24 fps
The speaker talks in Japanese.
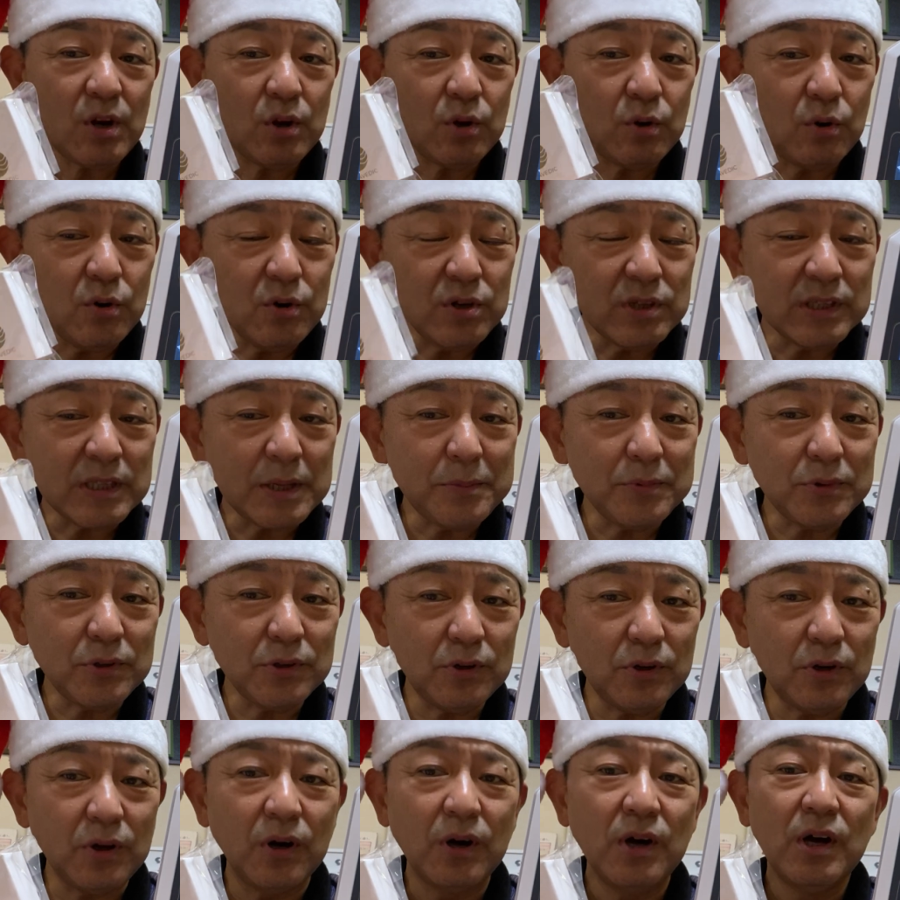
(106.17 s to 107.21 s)
こういったも
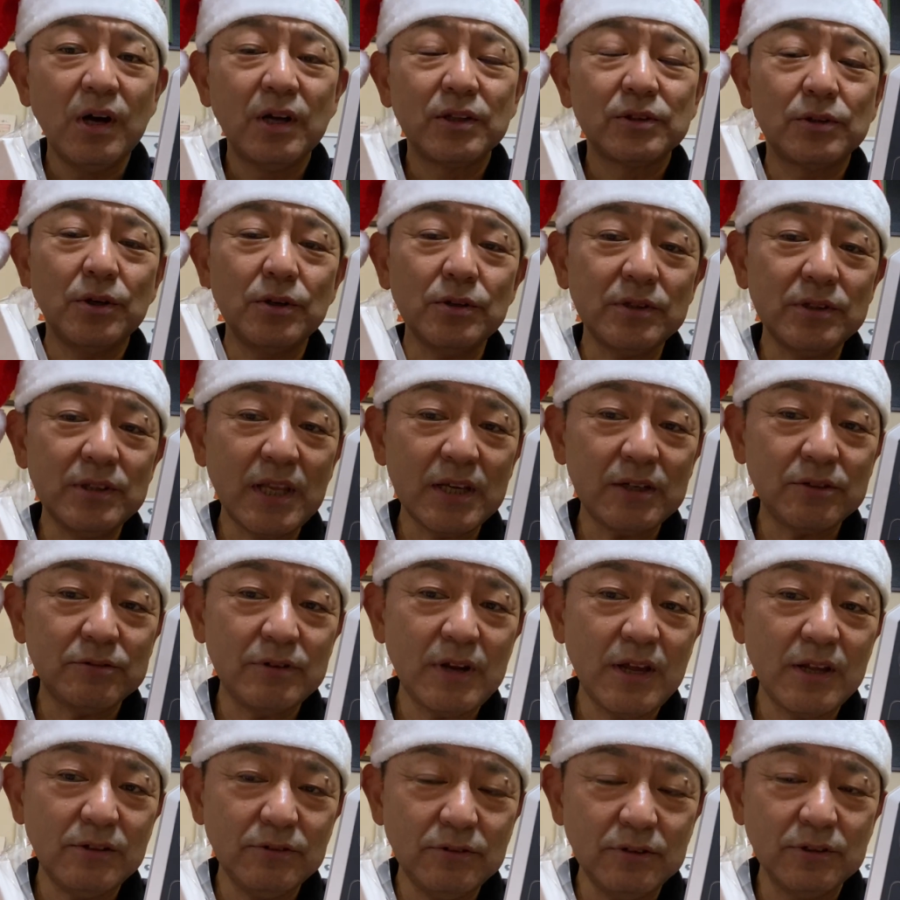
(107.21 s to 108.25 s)
のを取って
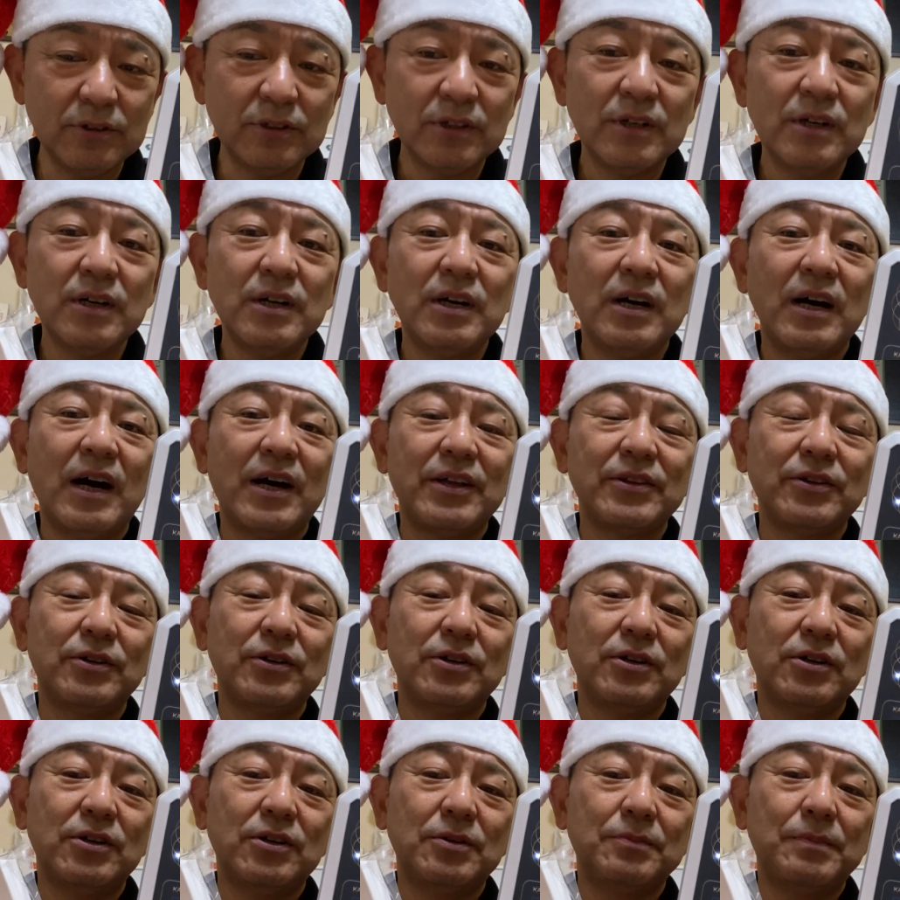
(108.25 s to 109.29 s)
くれる、あ
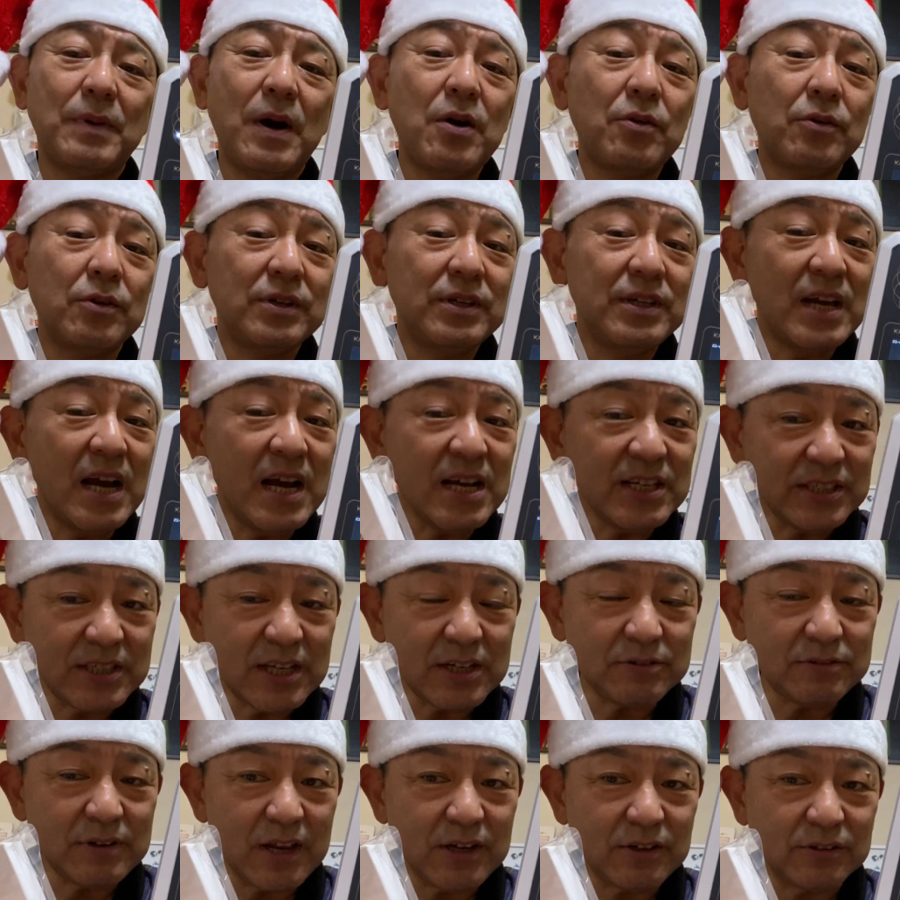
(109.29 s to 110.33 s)
の、場を癒し
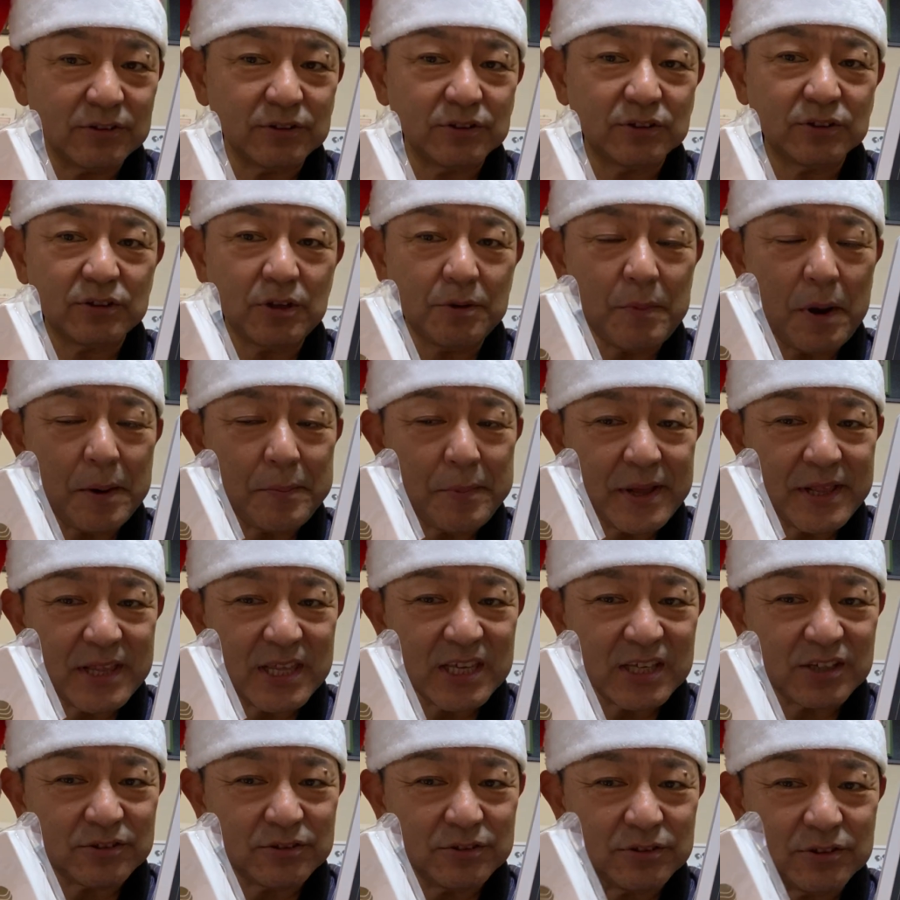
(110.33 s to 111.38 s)
てくれる
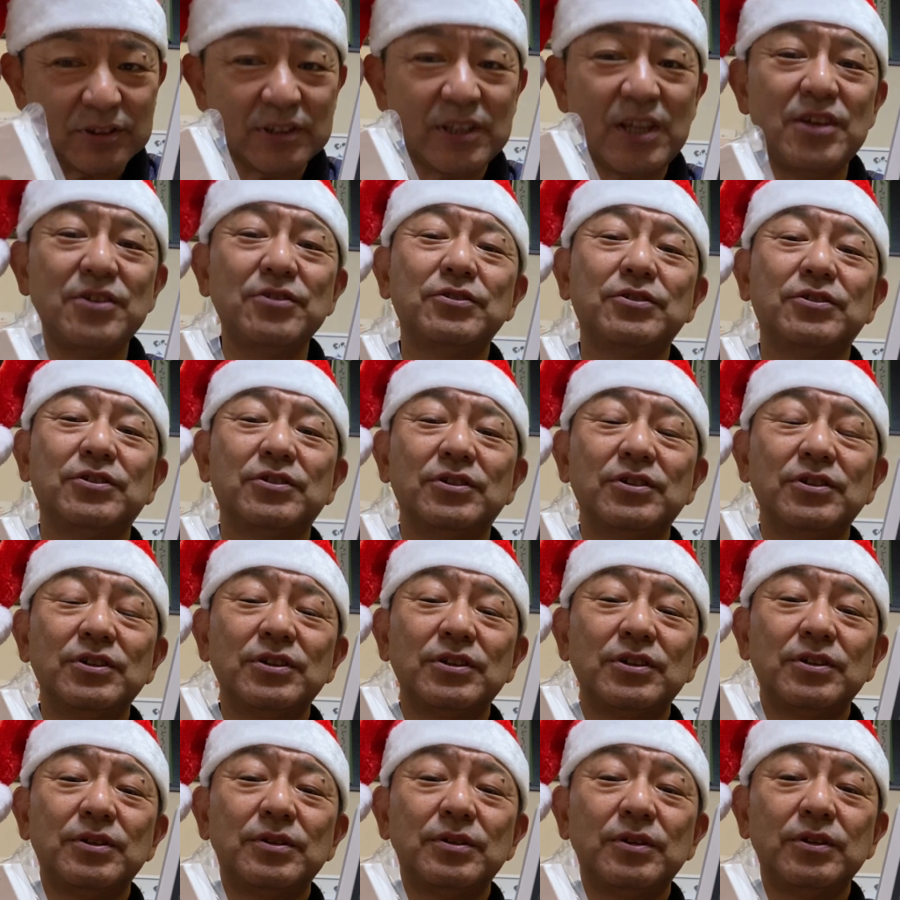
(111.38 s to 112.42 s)
ソマベリックっていう
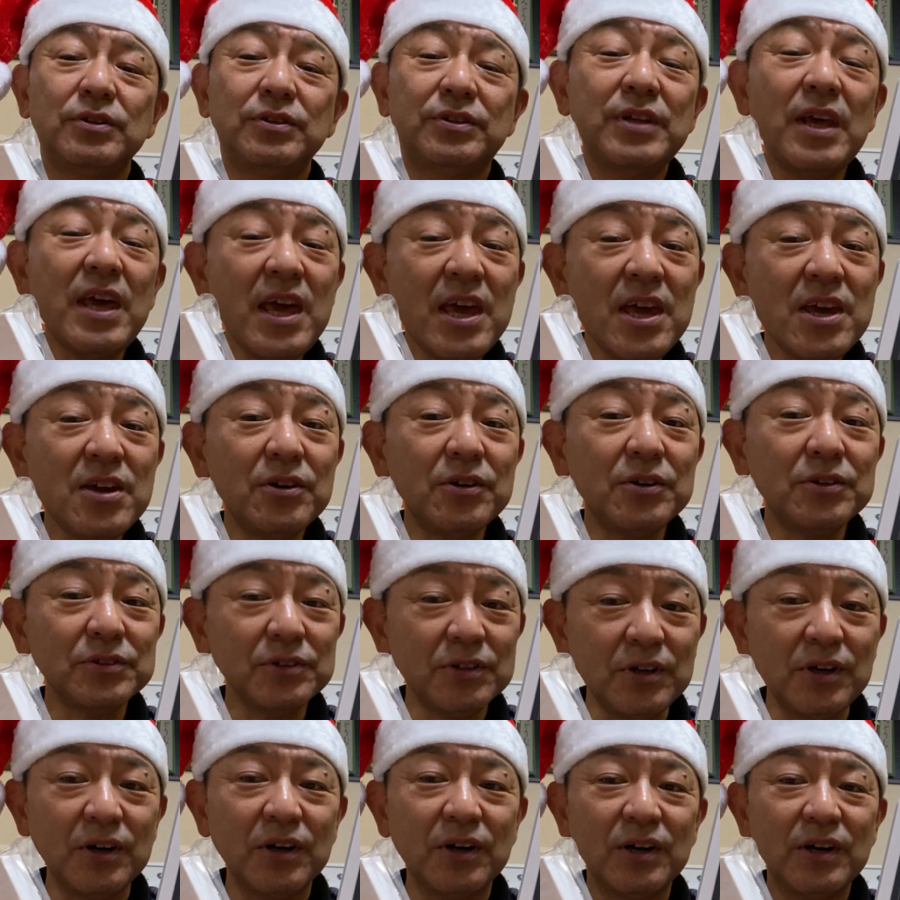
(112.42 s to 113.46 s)
西洋
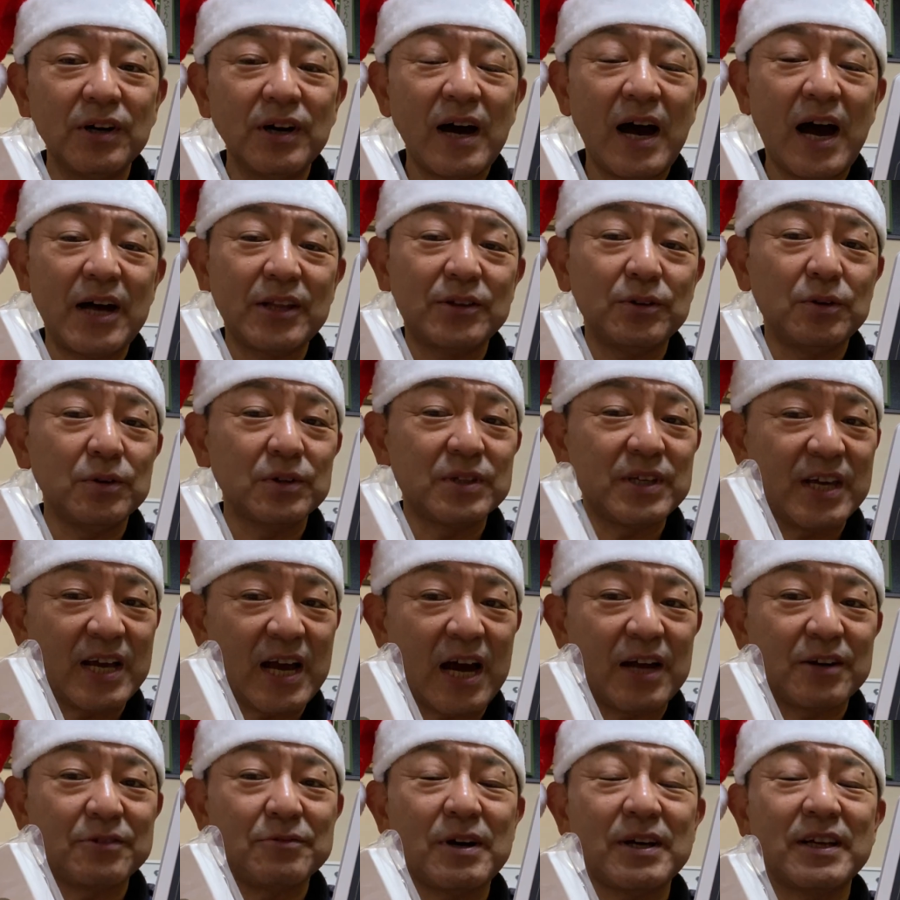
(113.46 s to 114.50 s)
の波動機
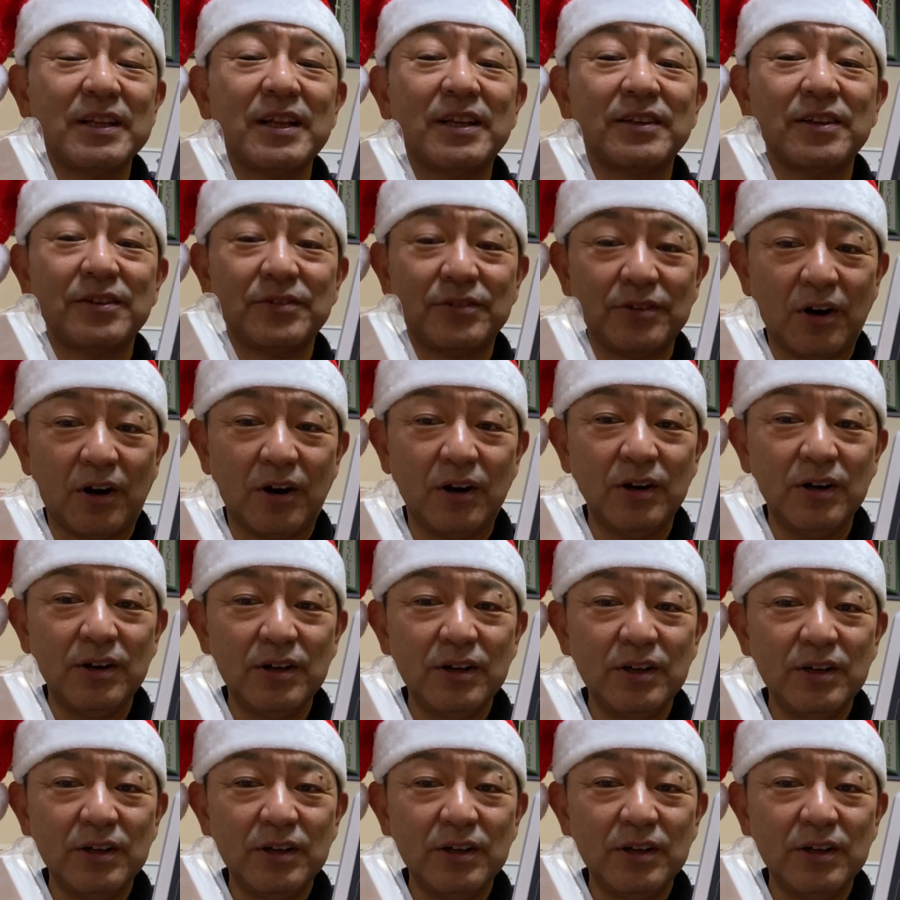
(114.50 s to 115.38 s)
があるわけなんですよ。